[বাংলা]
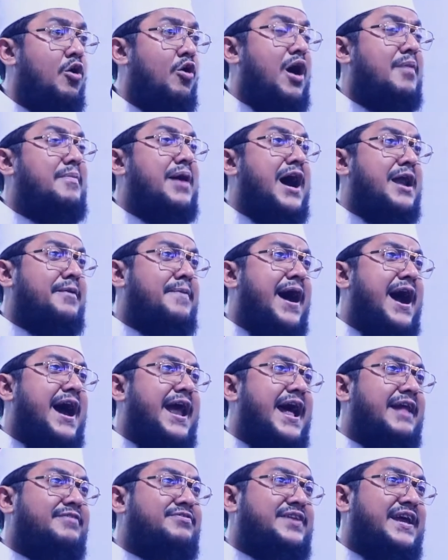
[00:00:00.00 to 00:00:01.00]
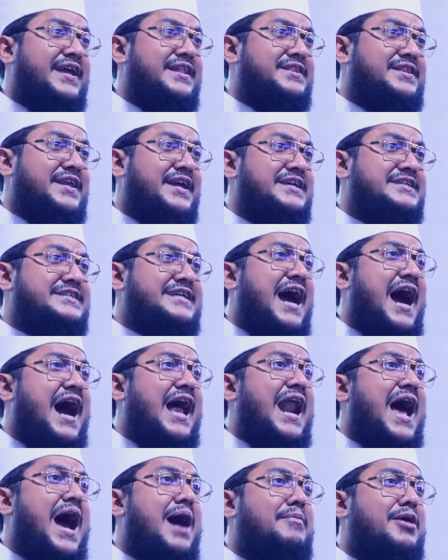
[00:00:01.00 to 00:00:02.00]
ওমার আমার ভাইরা তিন তিনটা
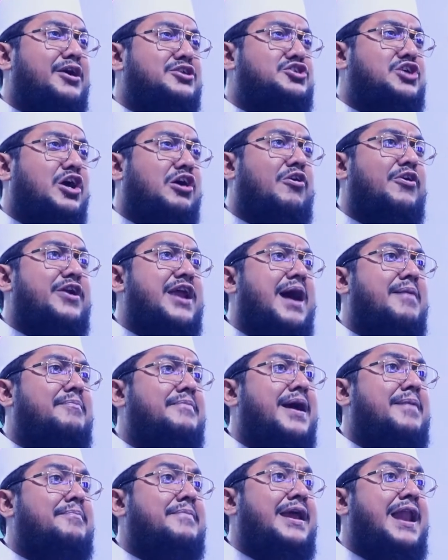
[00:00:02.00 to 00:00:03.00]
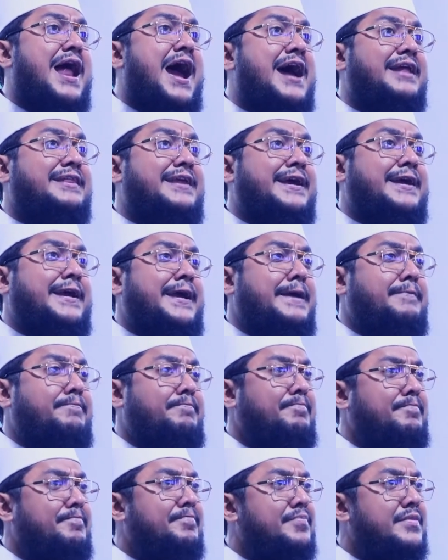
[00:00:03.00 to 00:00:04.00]
আলামত যখনই আমরা মিলায় দেখি
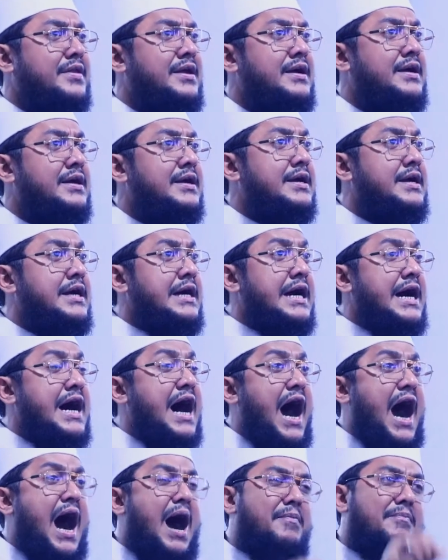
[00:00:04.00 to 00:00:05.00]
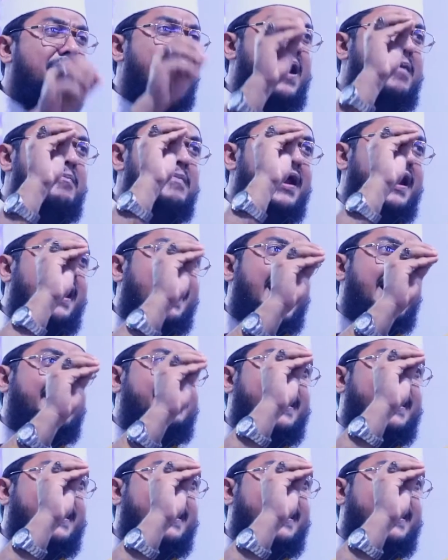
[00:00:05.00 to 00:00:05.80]
আমরা মিলিয়ে